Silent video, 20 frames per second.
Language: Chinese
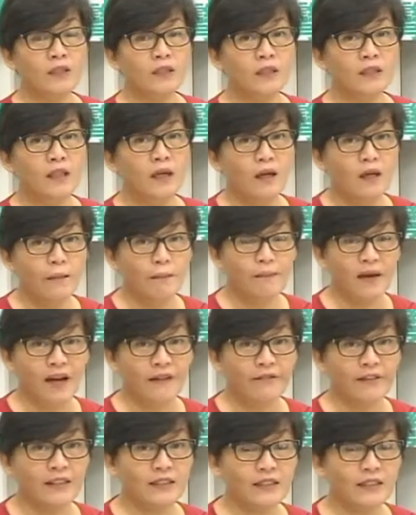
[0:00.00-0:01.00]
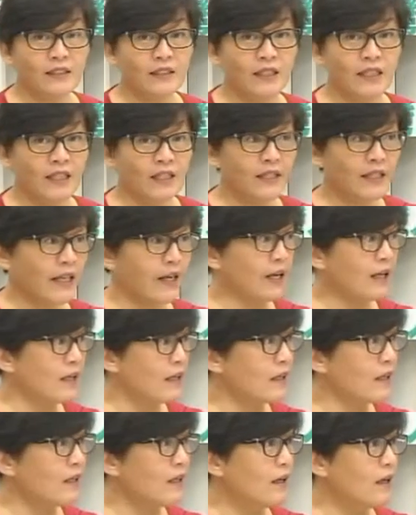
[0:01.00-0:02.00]
易的百分之零点
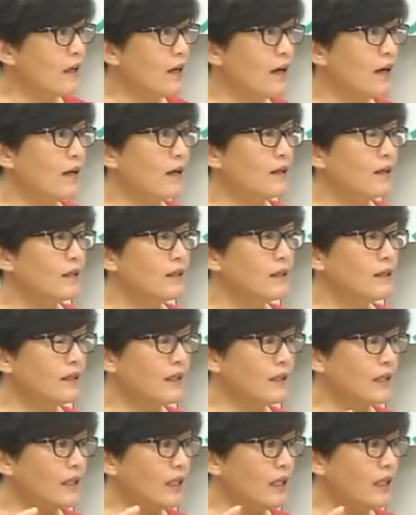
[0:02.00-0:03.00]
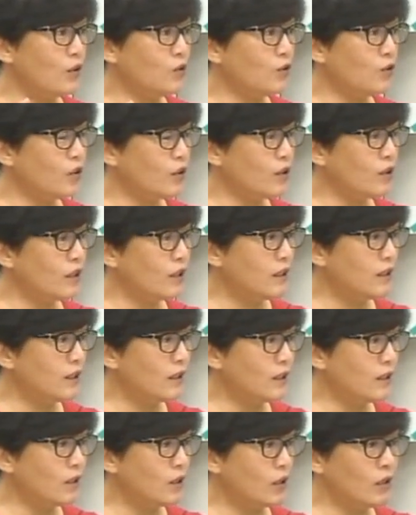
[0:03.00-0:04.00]
二，好，你可以去
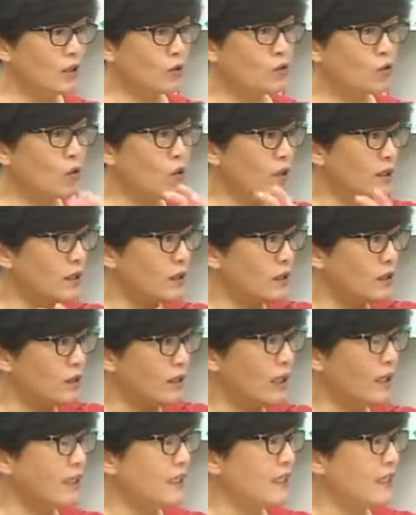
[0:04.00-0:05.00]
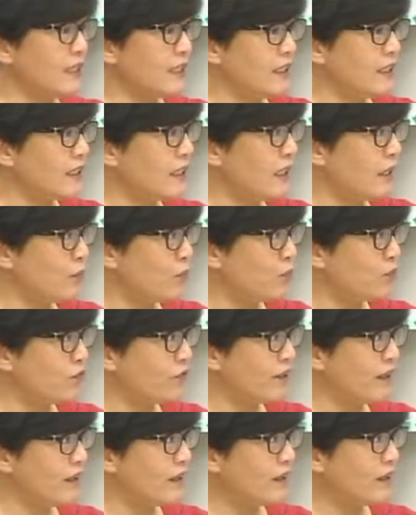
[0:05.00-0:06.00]
呃做成基金的一部
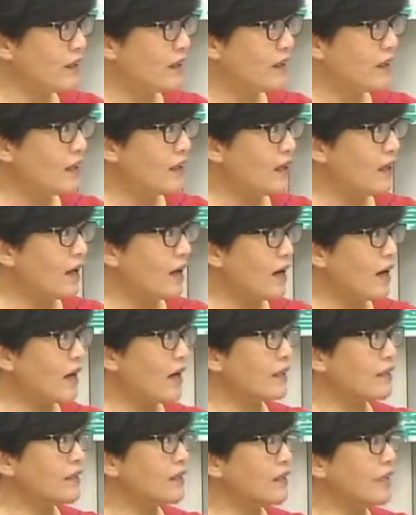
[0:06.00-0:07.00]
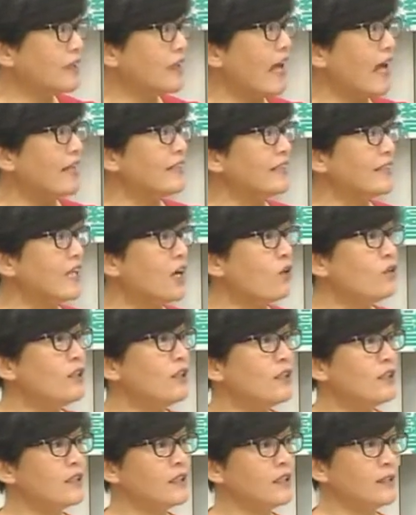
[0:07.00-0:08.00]
分，好，这个碳交
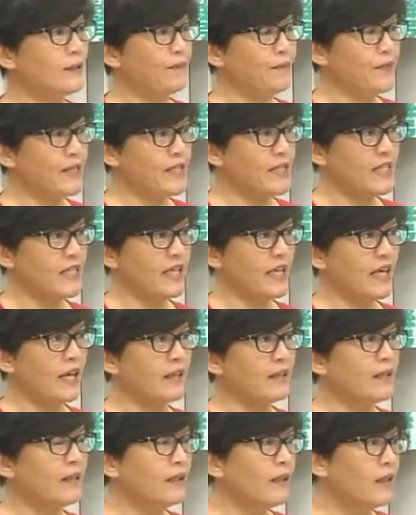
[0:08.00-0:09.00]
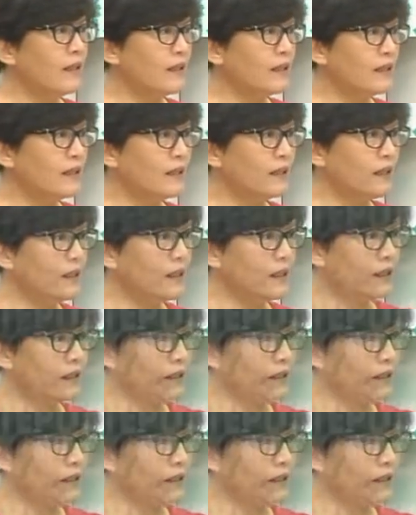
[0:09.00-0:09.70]
易的钱的